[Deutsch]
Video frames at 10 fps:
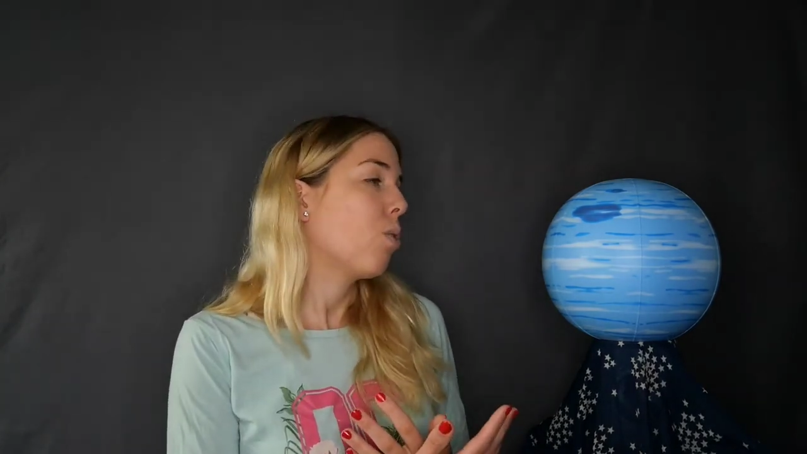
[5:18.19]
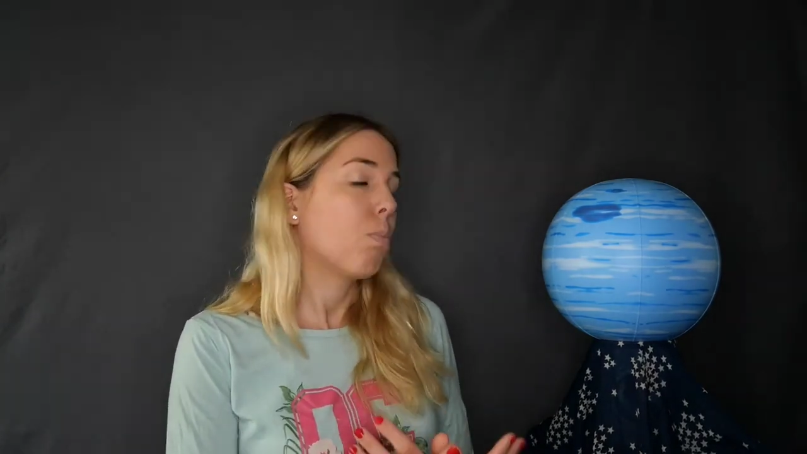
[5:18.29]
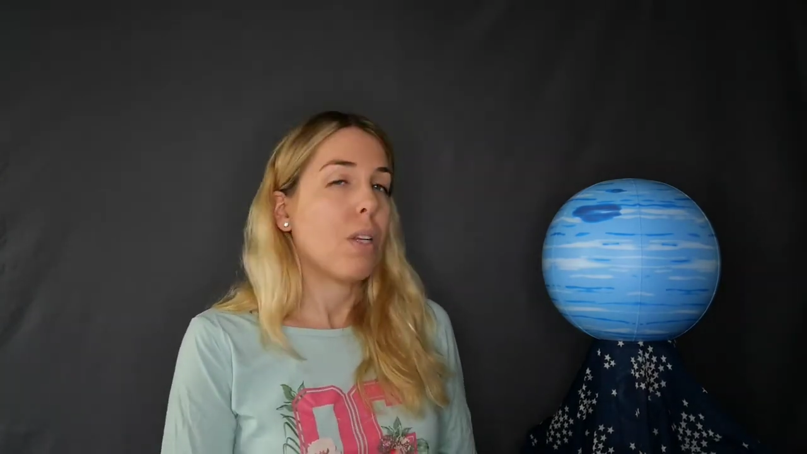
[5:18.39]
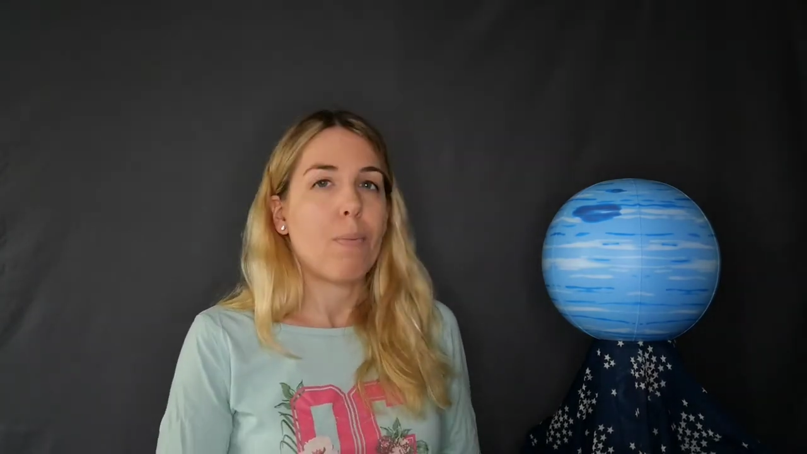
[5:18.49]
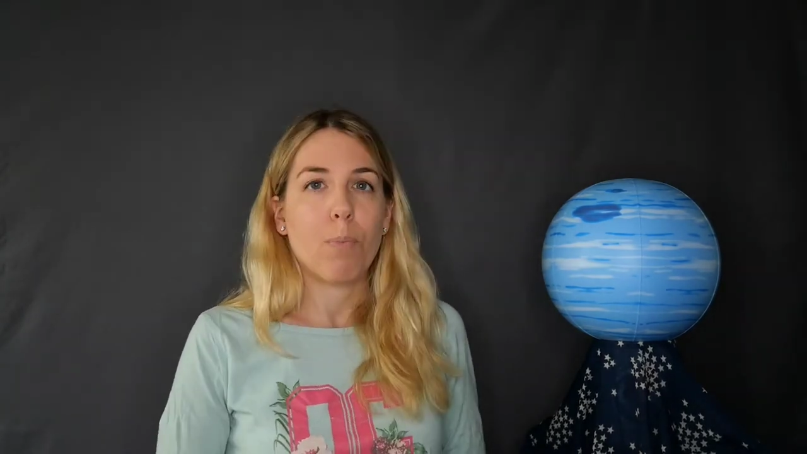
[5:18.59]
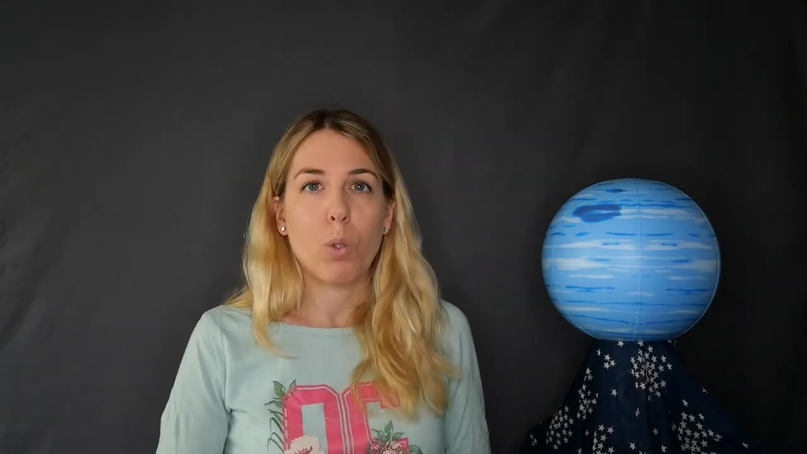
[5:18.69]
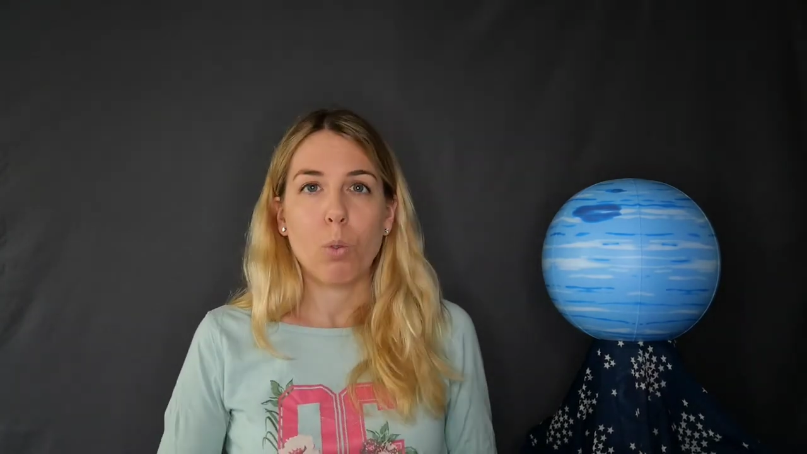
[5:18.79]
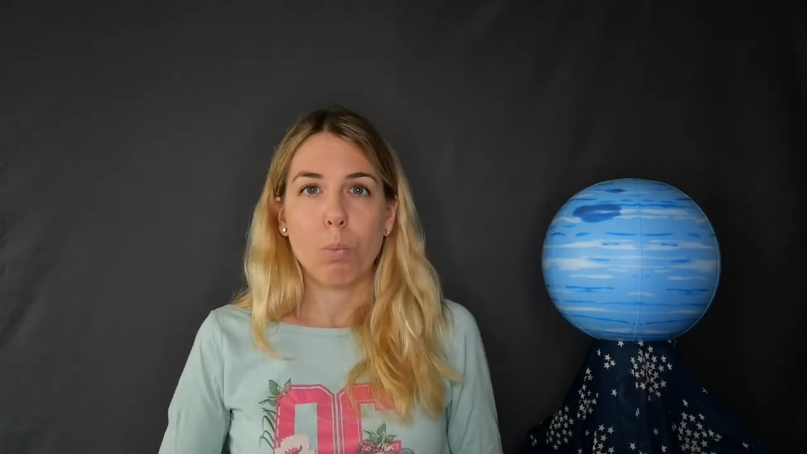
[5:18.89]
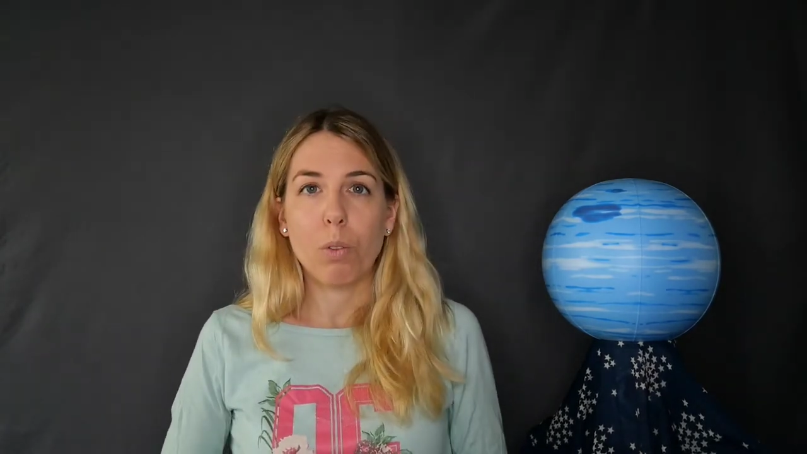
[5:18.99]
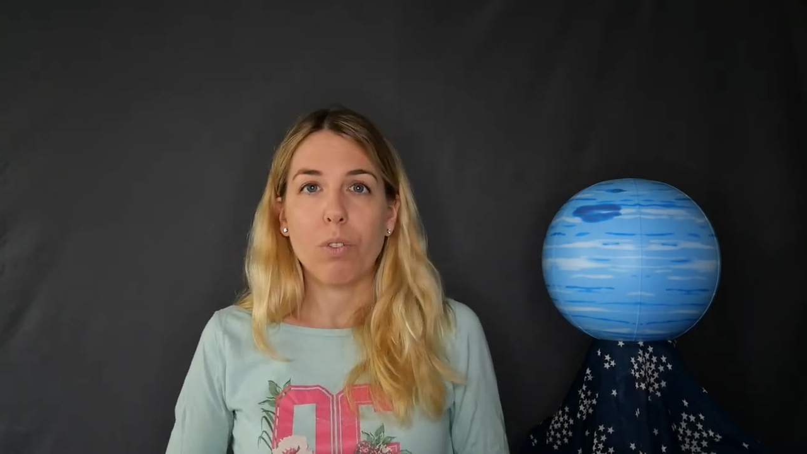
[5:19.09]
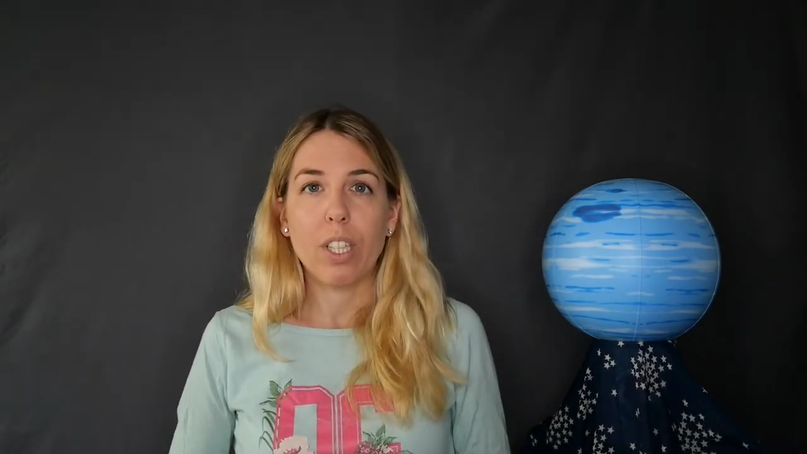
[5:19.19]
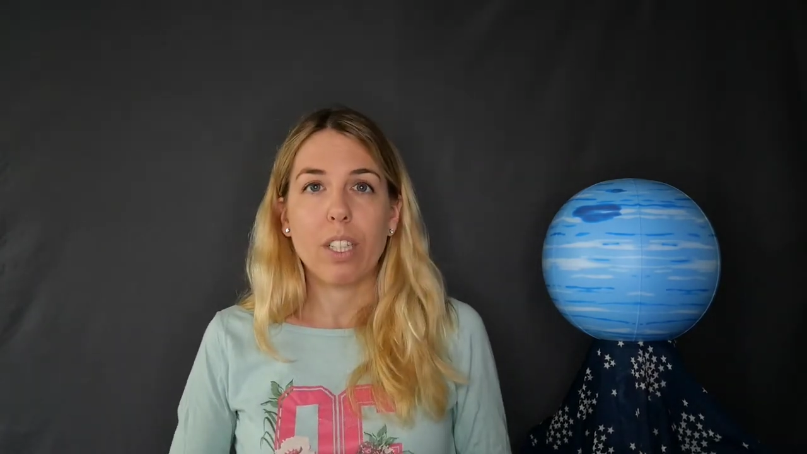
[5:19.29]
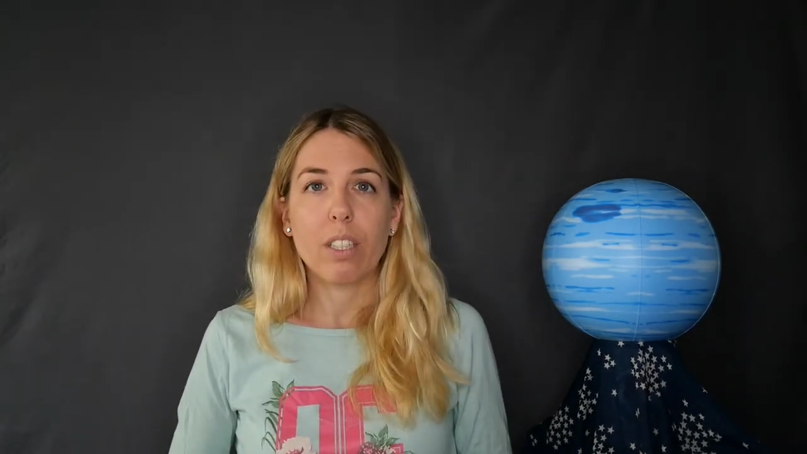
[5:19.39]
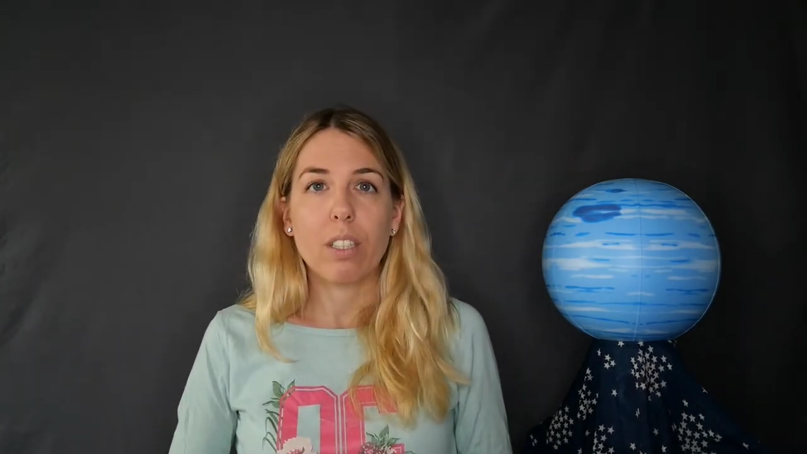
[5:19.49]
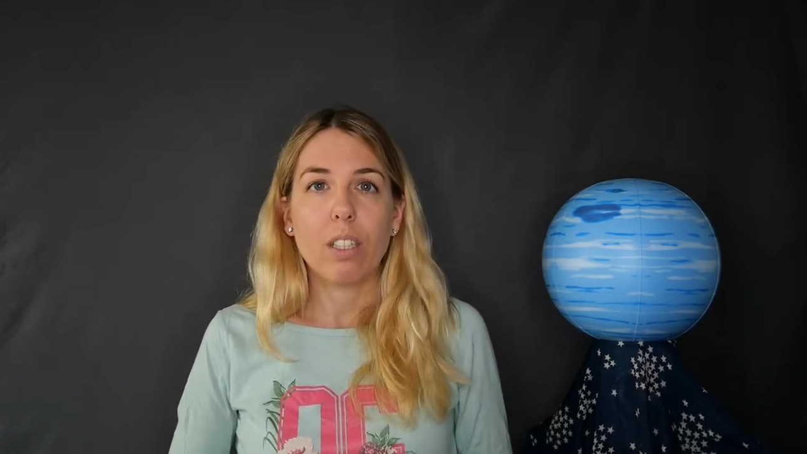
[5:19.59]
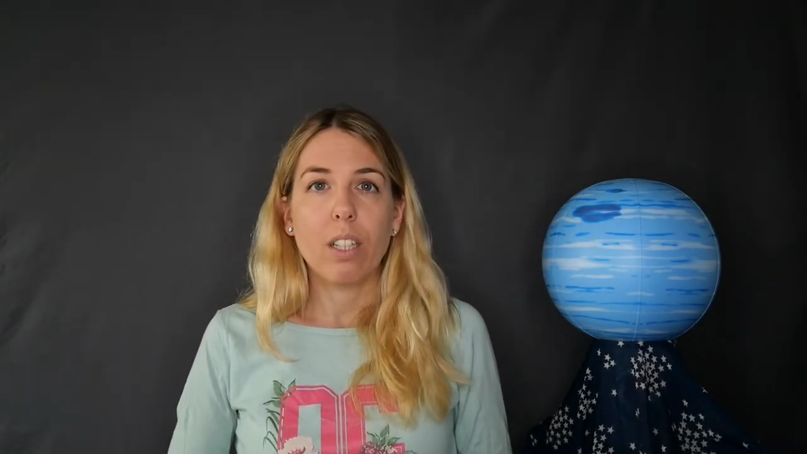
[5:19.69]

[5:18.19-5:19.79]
um Neptun bewegt.